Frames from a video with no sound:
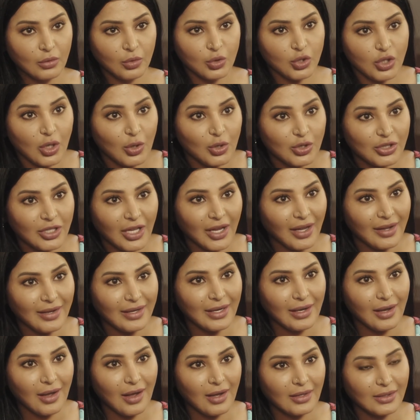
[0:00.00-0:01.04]
شلون وش دخلنا
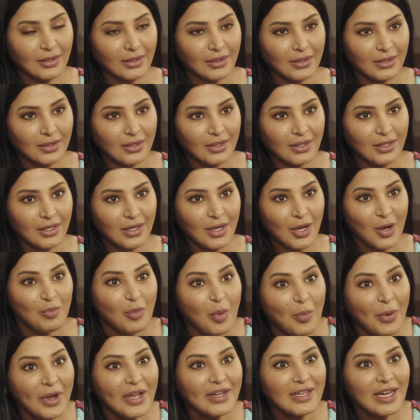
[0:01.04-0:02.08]
يا خاله
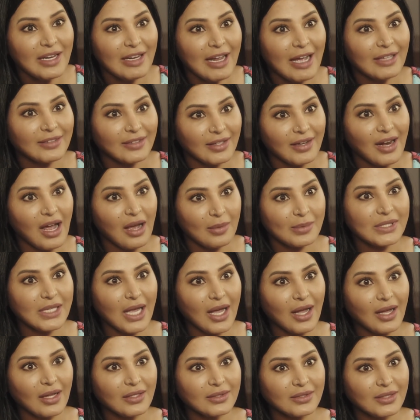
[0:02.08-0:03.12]
مو بحنا اللي عطيناها
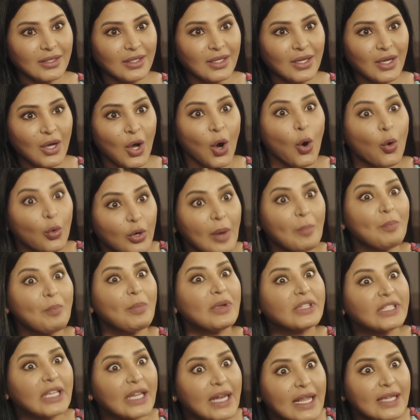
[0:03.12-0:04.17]
مساعد
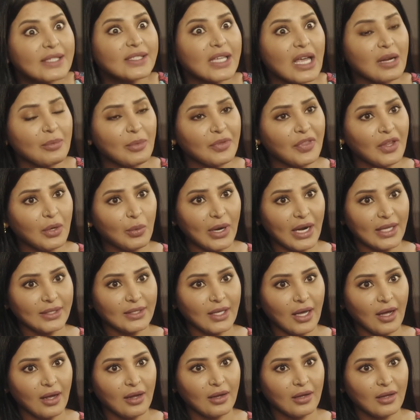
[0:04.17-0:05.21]
وربته لين صار مثل
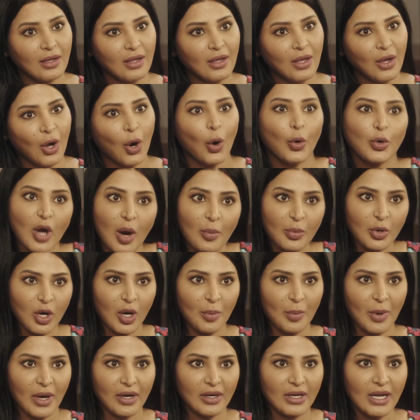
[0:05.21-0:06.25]
ولدها ويوم
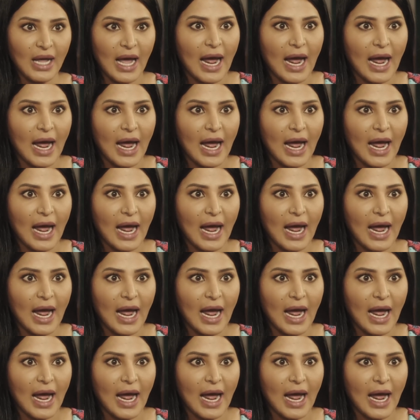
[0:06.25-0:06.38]
كبر